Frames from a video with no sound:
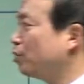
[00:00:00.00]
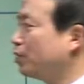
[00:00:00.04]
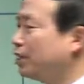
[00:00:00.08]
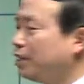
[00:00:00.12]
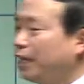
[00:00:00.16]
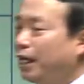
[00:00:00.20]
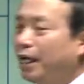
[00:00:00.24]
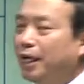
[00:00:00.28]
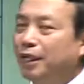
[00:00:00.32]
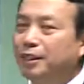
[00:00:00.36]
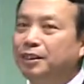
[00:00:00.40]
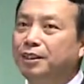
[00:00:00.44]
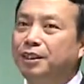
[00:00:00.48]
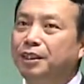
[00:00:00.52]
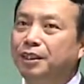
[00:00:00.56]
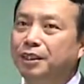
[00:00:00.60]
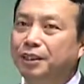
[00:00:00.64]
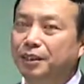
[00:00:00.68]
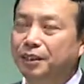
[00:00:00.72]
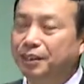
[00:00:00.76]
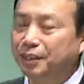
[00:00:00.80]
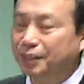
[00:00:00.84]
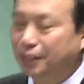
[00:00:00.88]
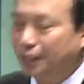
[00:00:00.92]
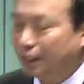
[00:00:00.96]
借
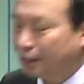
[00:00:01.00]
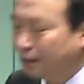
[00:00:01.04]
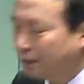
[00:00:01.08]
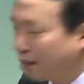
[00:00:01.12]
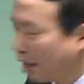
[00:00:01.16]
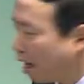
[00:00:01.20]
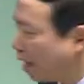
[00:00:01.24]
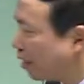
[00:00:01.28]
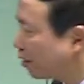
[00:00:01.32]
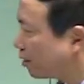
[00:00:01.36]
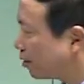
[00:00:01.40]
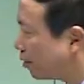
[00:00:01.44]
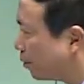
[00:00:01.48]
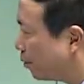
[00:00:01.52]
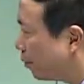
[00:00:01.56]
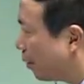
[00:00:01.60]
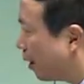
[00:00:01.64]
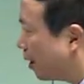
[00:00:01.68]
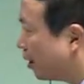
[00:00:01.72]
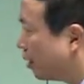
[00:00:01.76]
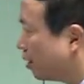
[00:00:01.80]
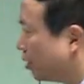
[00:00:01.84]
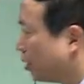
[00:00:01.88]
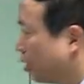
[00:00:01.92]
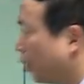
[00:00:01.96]
记银行存
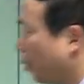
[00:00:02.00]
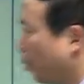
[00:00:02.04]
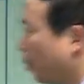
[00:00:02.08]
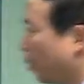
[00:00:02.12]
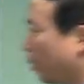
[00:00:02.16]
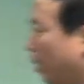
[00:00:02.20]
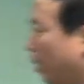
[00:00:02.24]
款九